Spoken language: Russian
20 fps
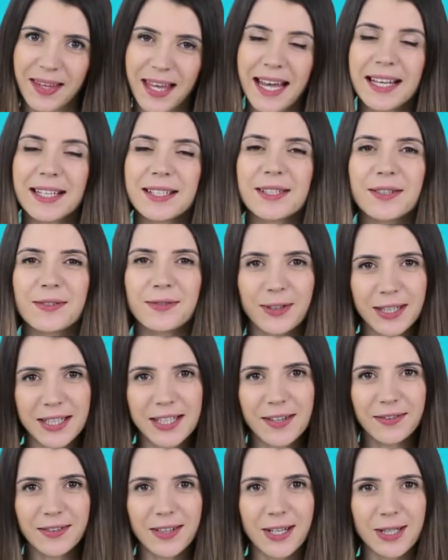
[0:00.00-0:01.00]
Сегодня в
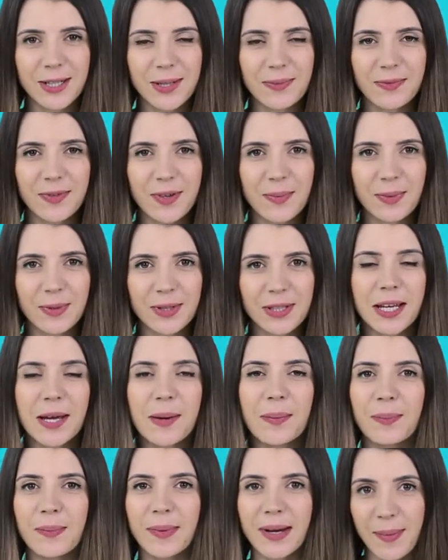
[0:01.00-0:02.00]
нашем выпуске
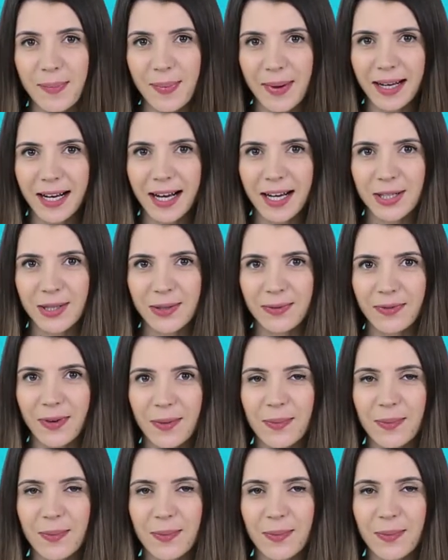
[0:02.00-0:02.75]
мы покажем вам